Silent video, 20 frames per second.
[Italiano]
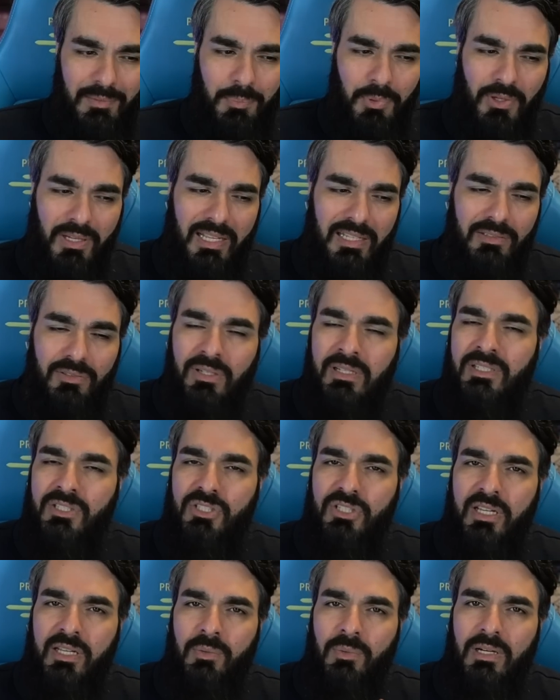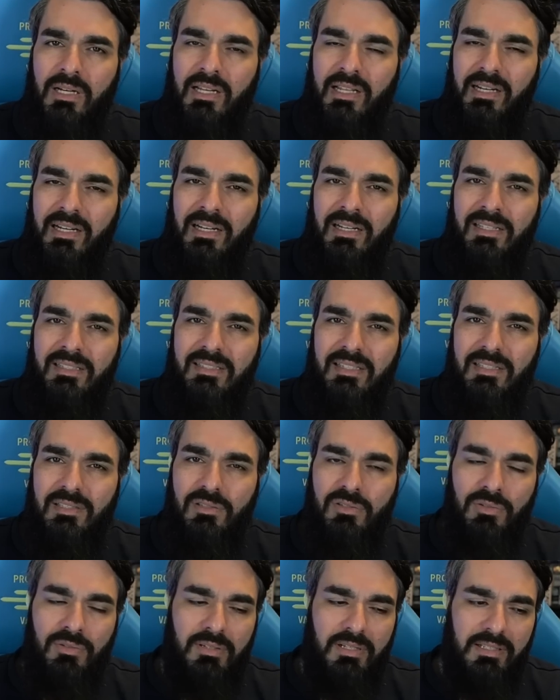Più che altro ingenua la
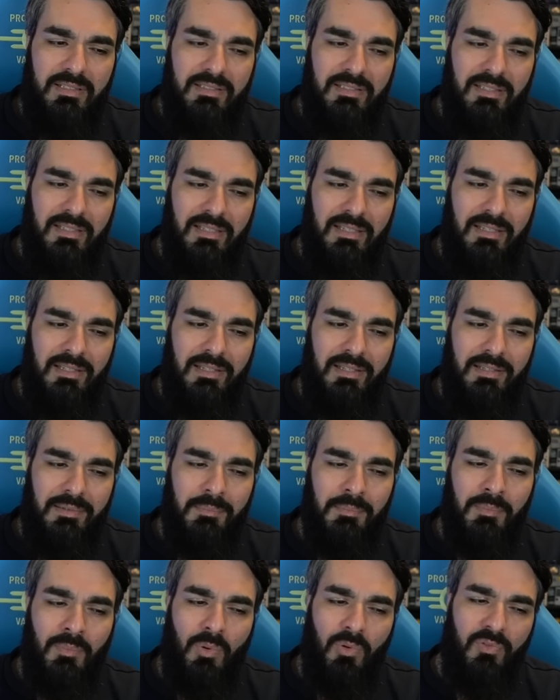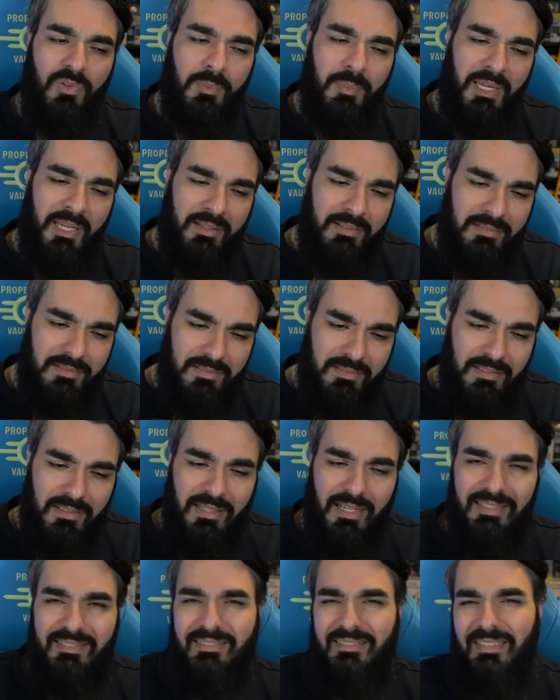realizzazione di
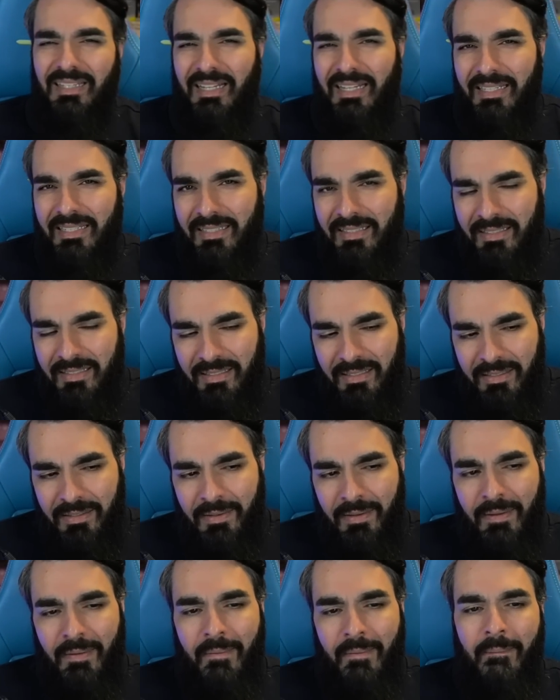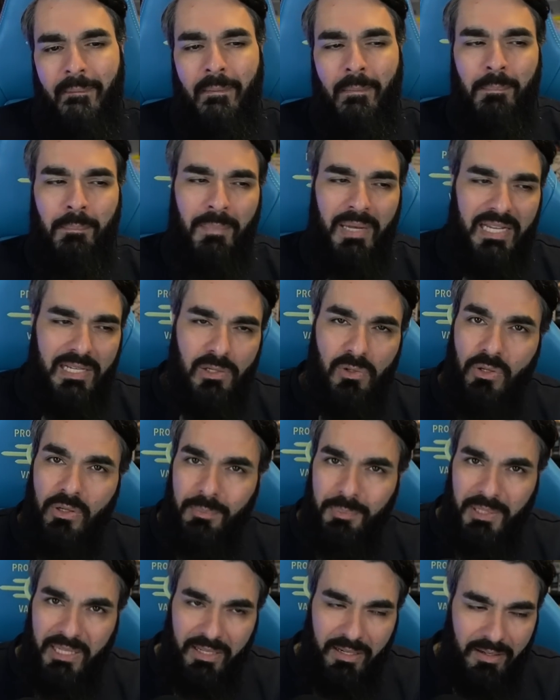movimenti, attacchi, meglio
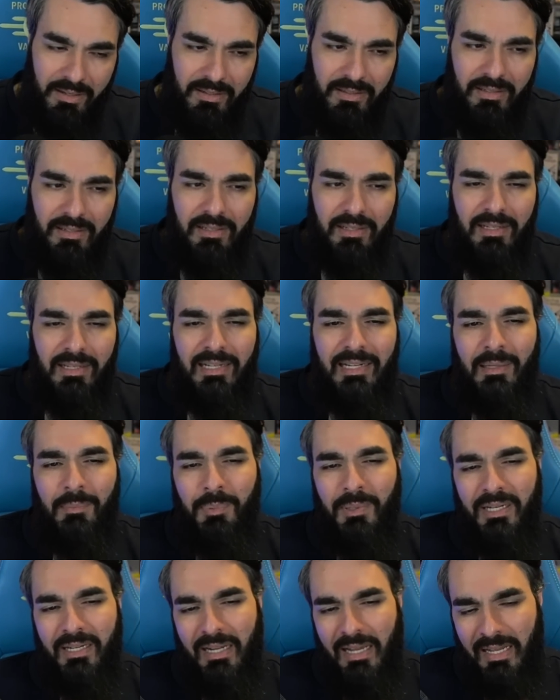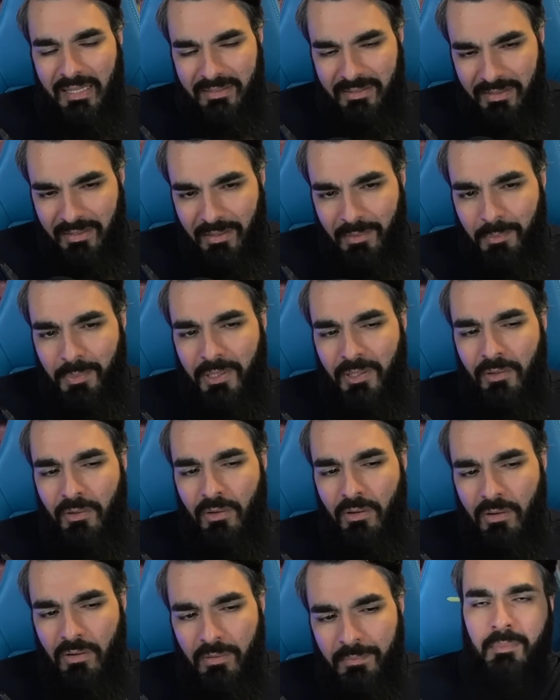i perri e le parate,
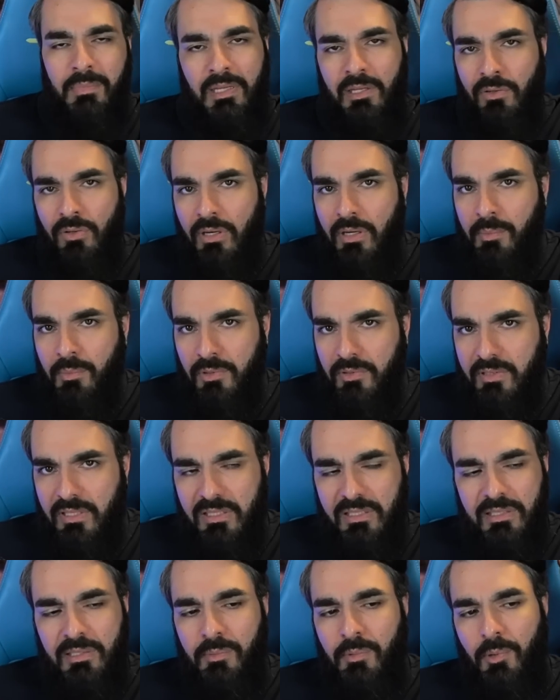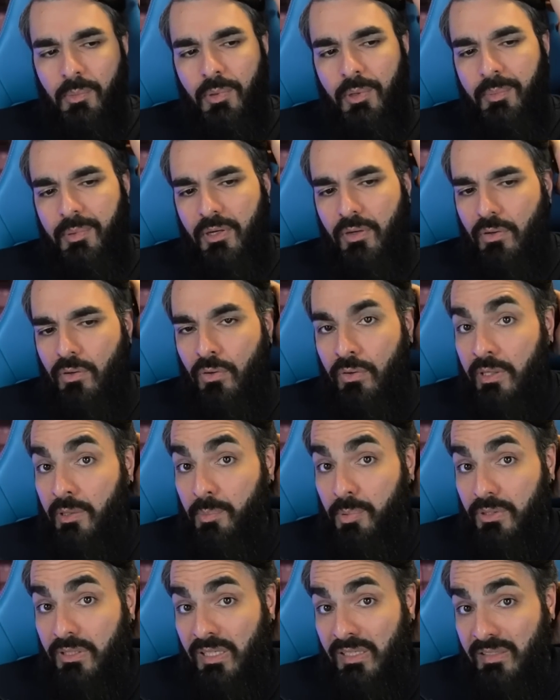però migliora moltissimo poi però con
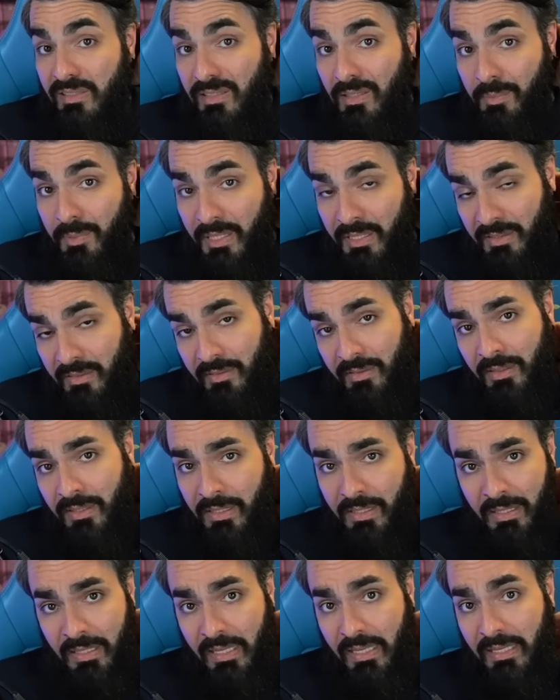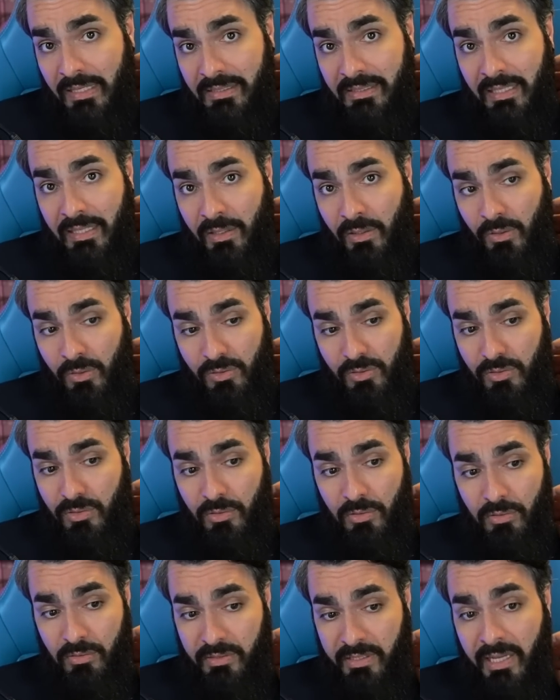i potenziamenti del
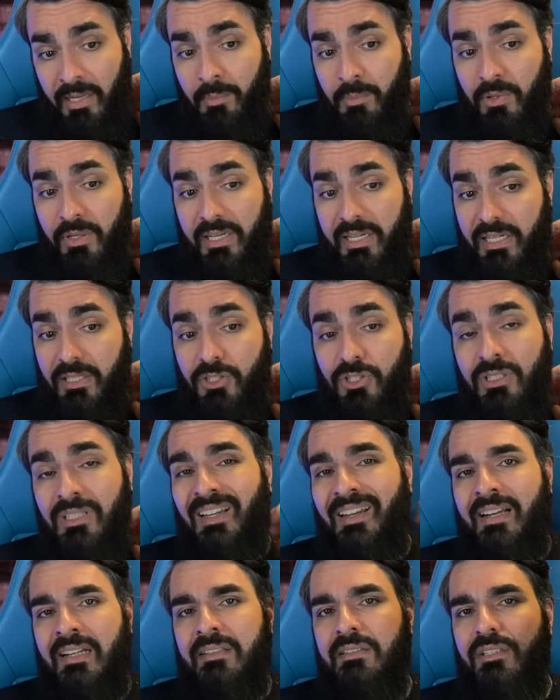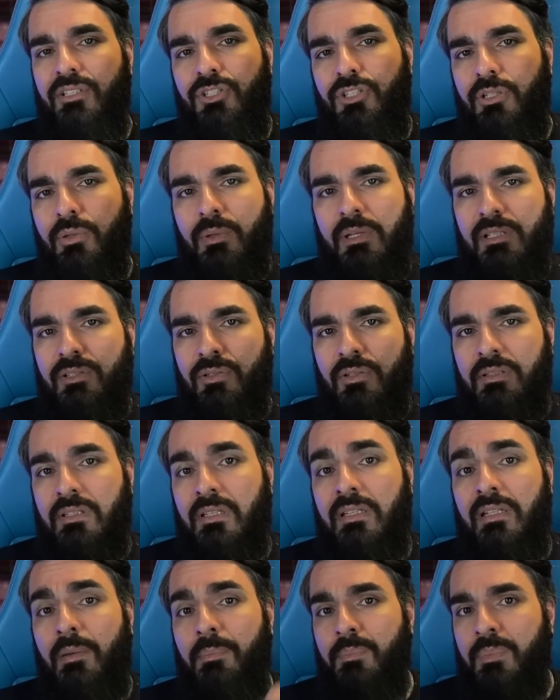nostro demone che ci garantisce quella
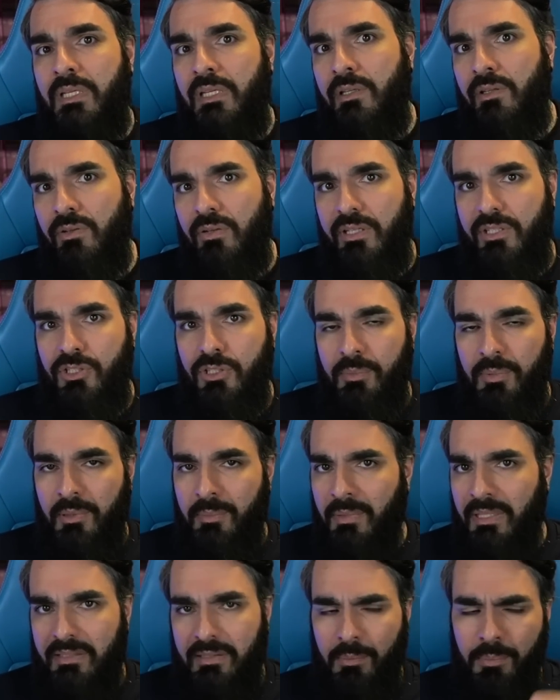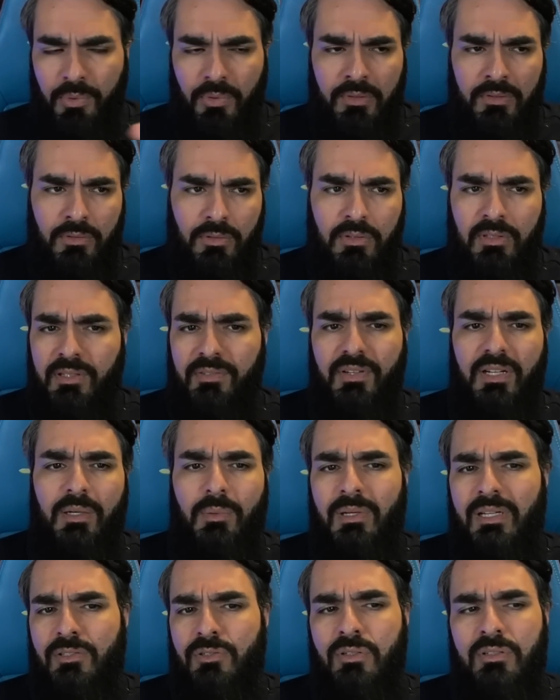sorta di appiglio che ci permette appunto di fare
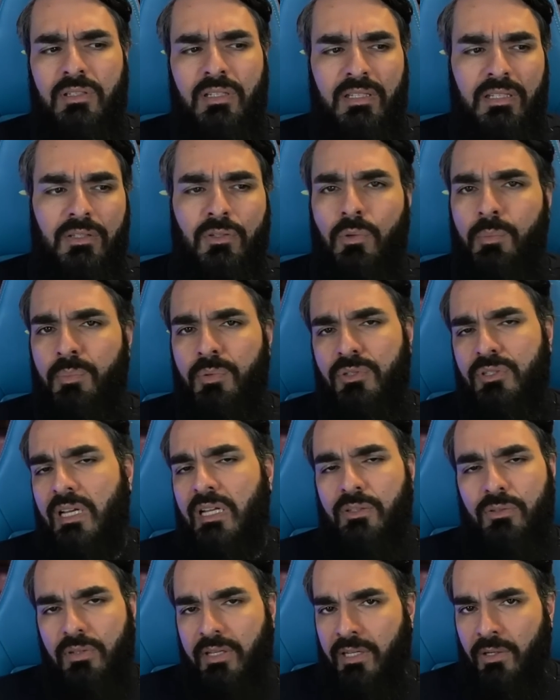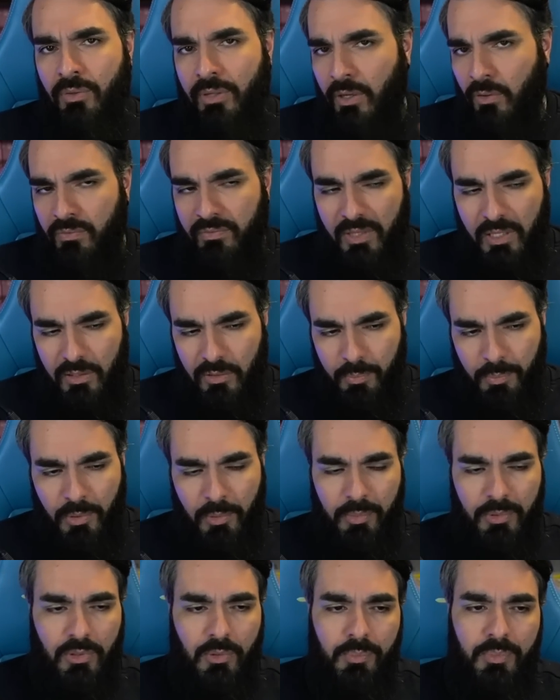quella sorta di doppio salto che non è un vero e
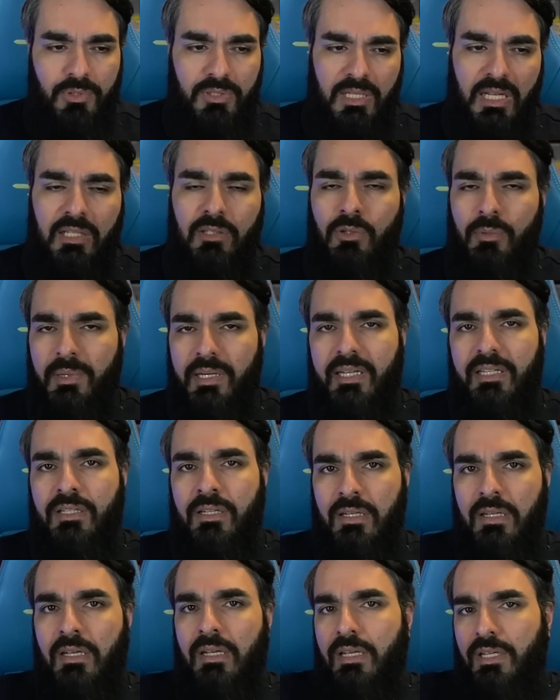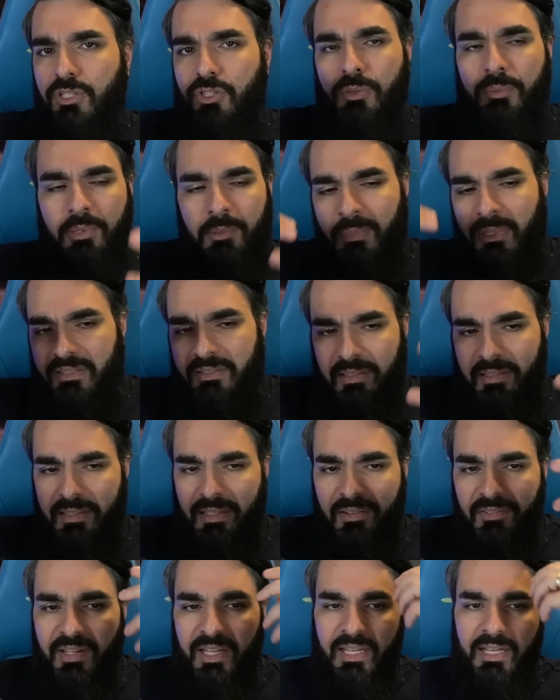proprio doppio salto ma che ci permette
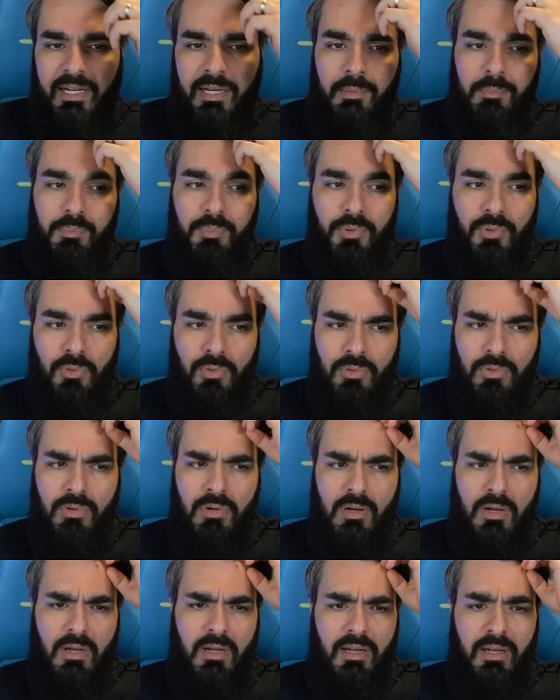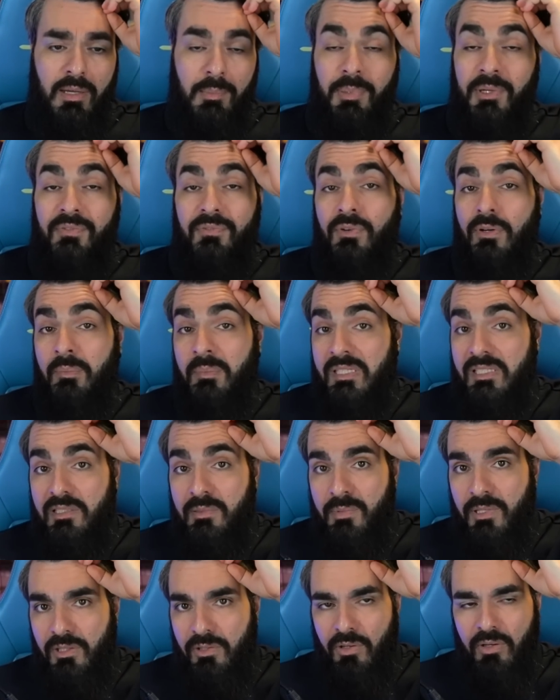di avere più eh,
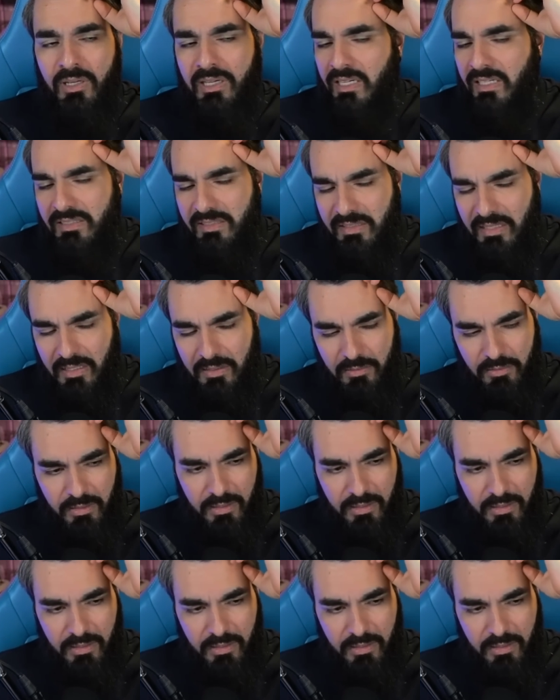performance migliori nel salto